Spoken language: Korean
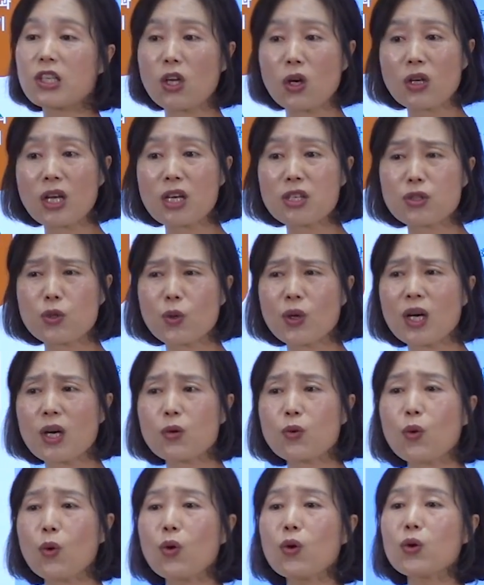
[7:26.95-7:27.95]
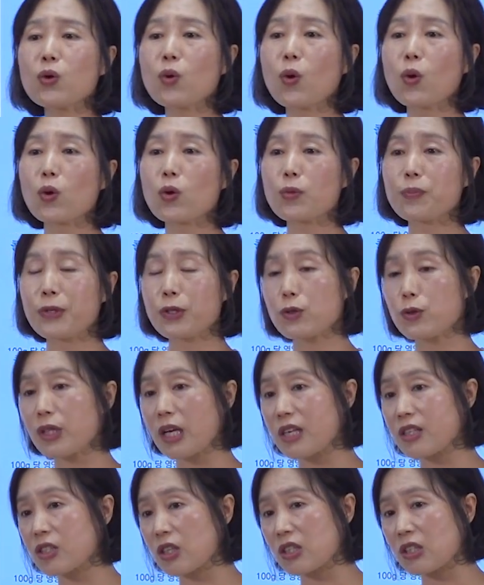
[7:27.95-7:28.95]
영양소가 골고루 비율되어
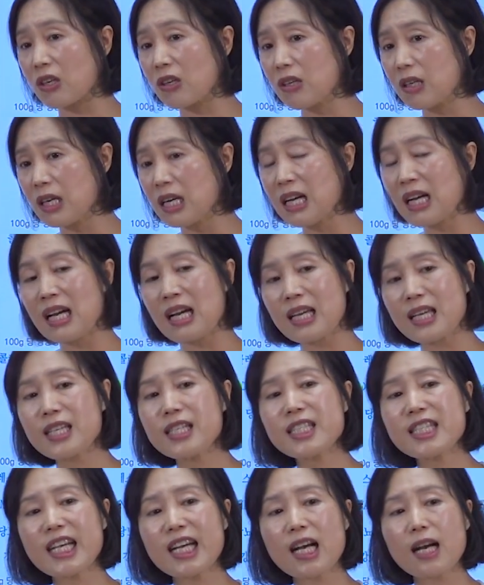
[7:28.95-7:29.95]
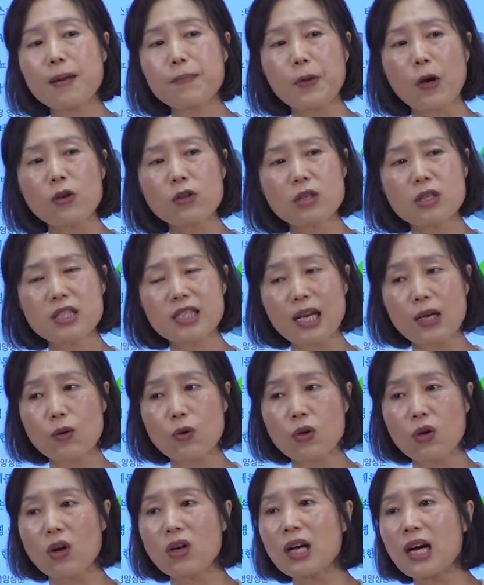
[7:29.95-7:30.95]
있어서 인체가 병들지
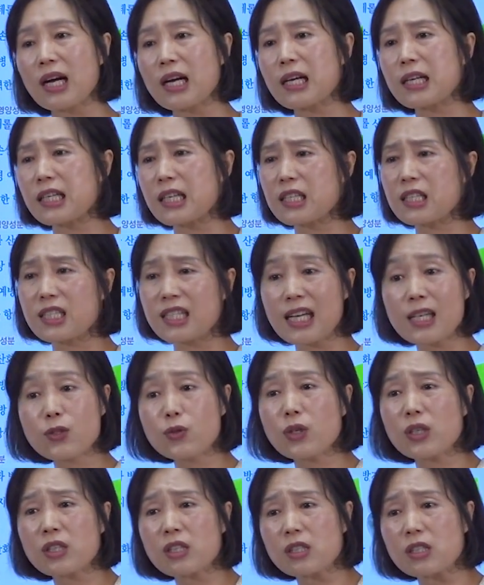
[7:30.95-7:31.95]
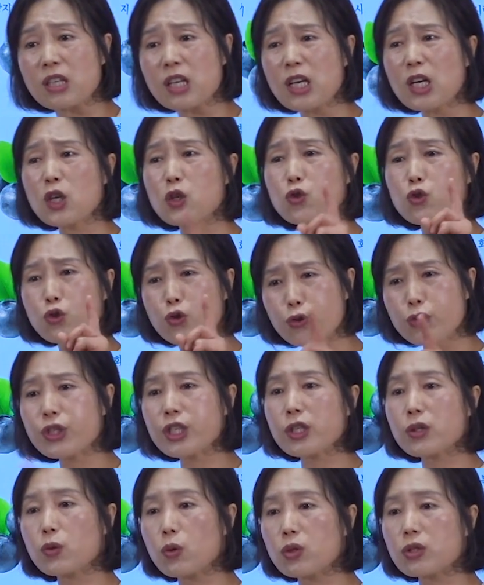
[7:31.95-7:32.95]
않고 건강하게 살 수 있는
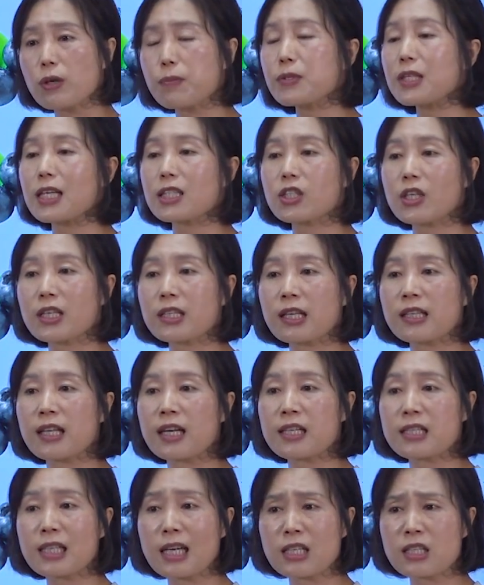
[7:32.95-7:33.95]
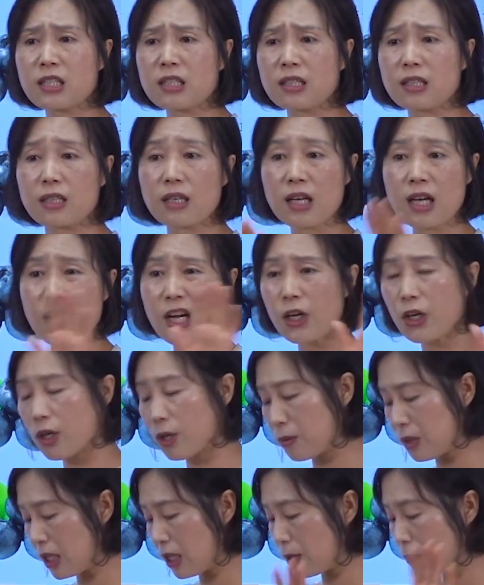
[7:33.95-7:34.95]
주식으로 섭취하셔야 된다는 사실을
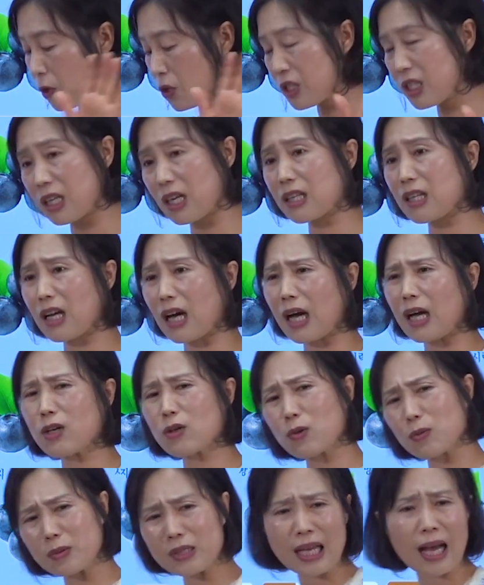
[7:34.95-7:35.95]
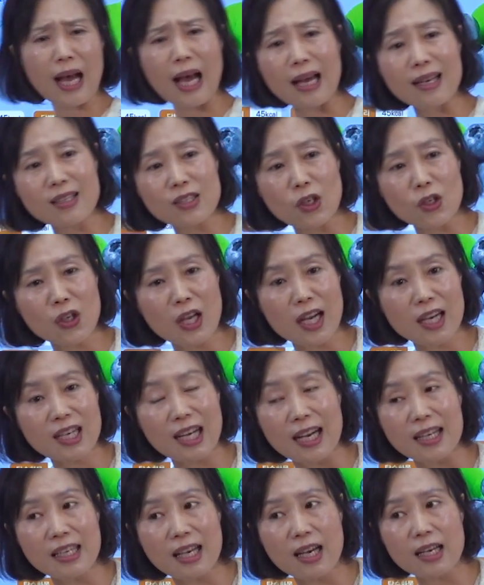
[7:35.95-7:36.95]
여러분이 이번 시간에 아이고 다 아는 영양학
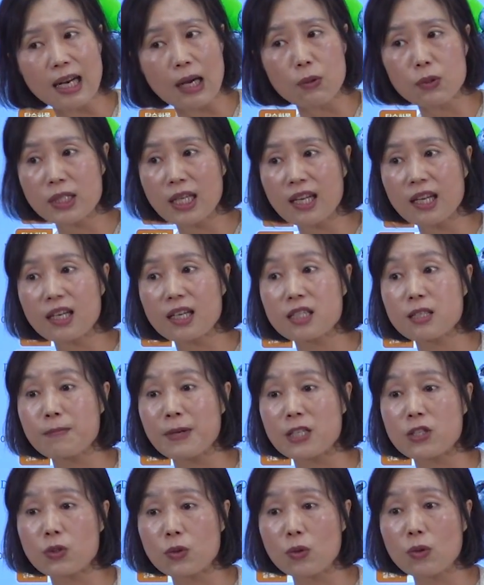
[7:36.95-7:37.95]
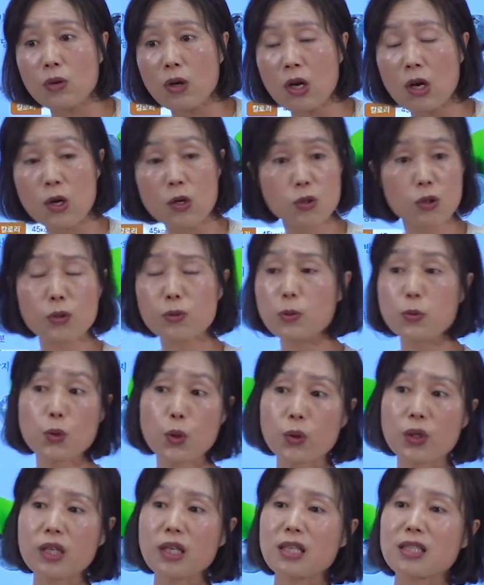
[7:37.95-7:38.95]
강의야라고 생각하지 마시고 저는 좀
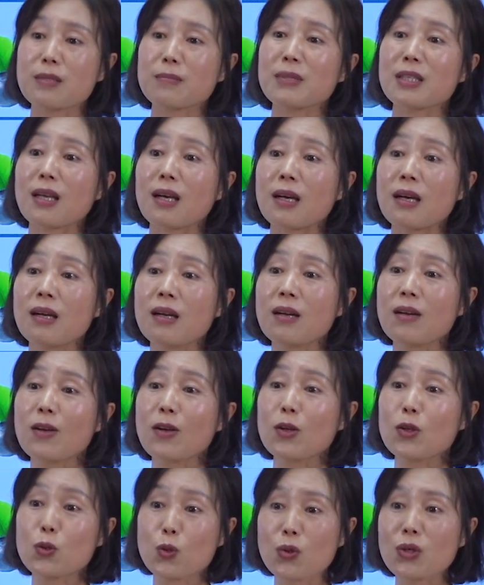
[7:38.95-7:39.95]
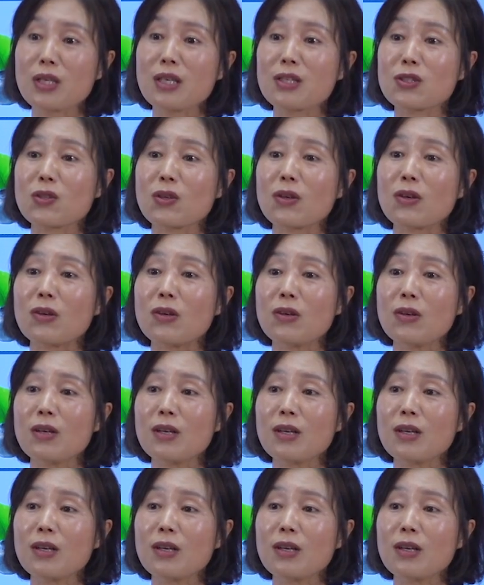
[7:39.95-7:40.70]
쇼킹했습니다. 쇼킹했어요.